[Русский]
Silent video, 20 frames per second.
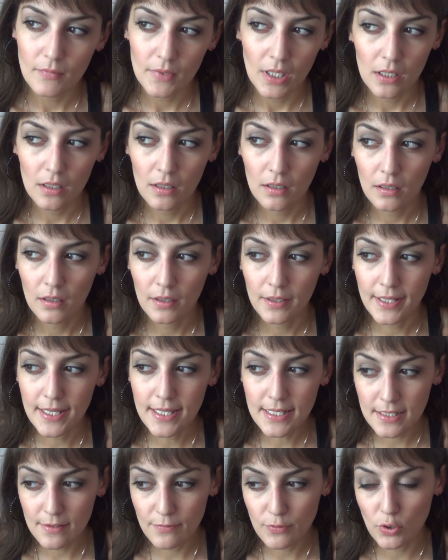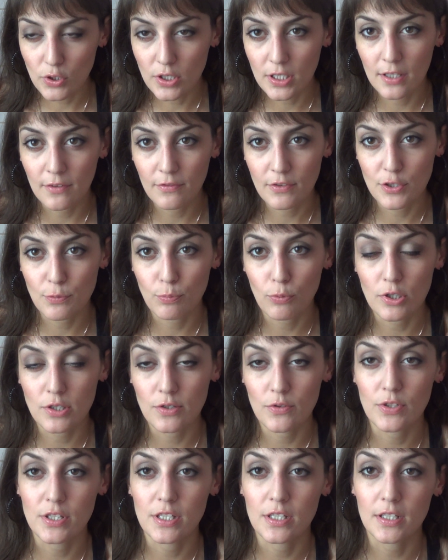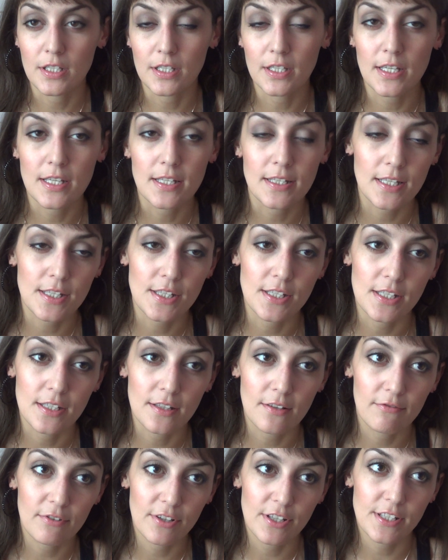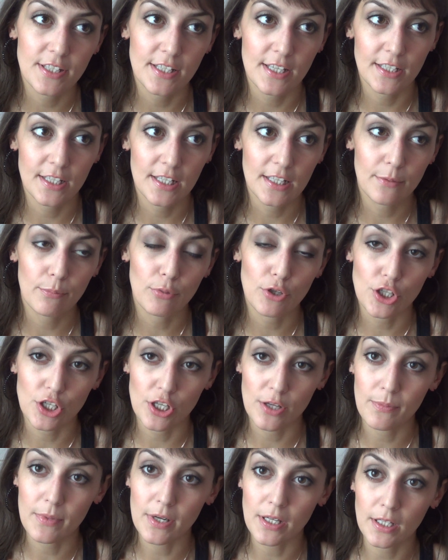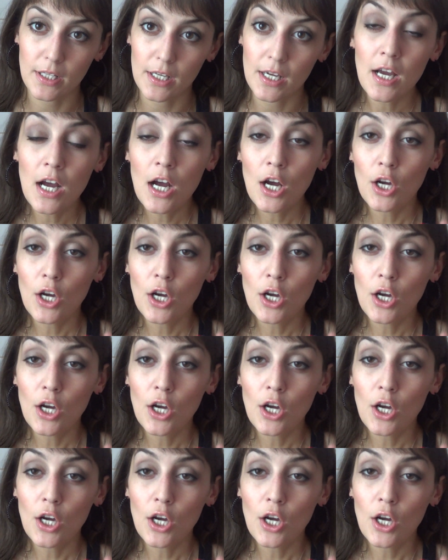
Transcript: А, если все-таки вы используете такие сатиновые тени, либо шиммерные,